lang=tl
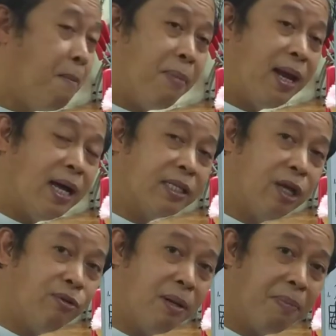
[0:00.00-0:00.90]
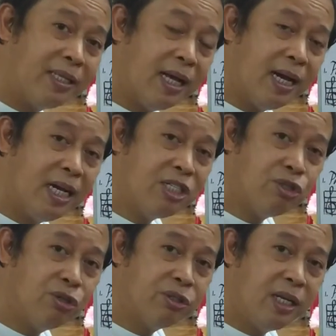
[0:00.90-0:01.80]
palaktaw na
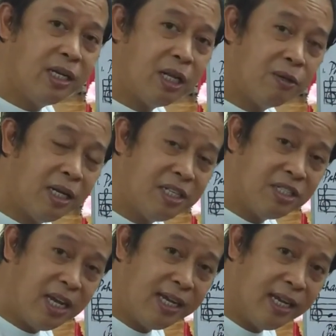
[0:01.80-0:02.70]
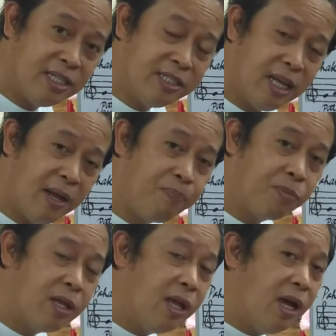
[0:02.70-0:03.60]
pataas o tinatawag natin sa English
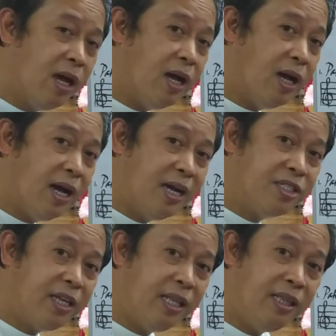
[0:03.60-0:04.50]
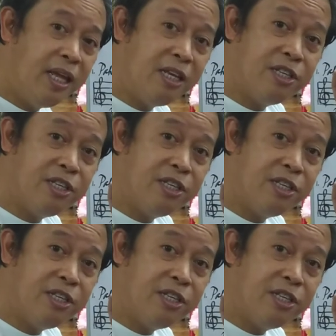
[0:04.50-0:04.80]
na uh, ascending